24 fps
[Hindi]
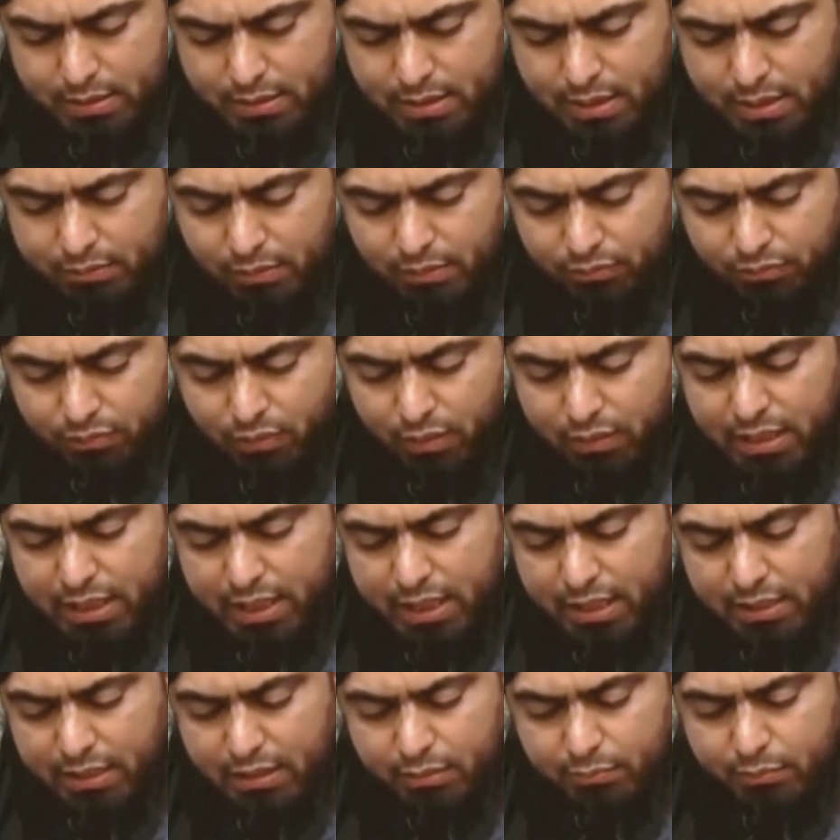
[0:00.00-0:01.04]

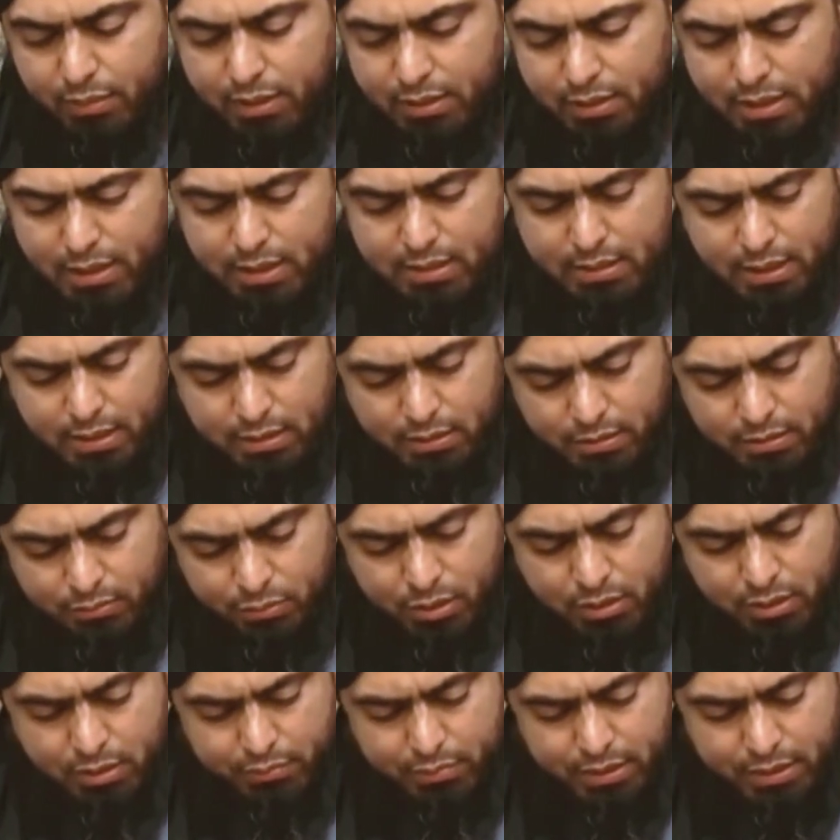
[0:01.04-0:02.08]
748 नंबर हदीस है ये
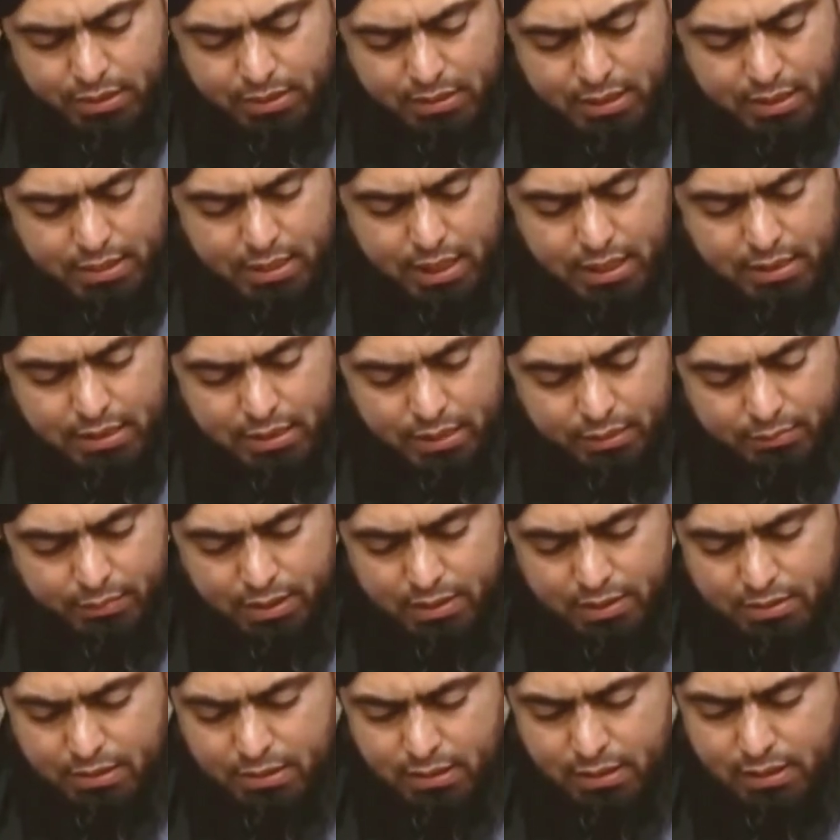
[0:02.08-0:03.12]
मुझे नंबर इसलिए याद है कि मैं
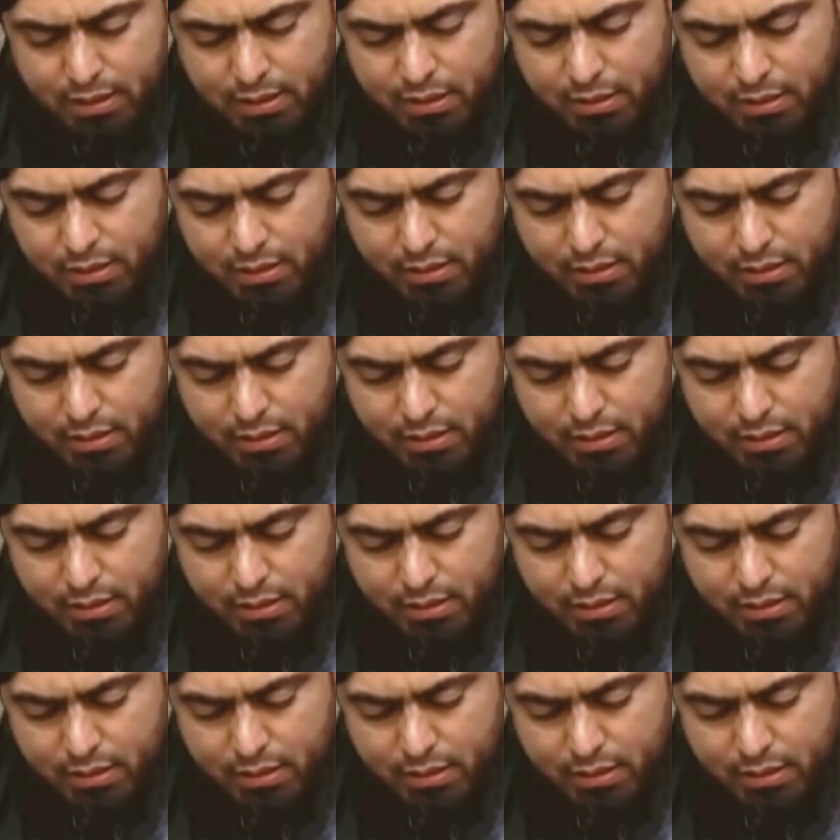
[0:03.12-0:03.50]
अक्सर ये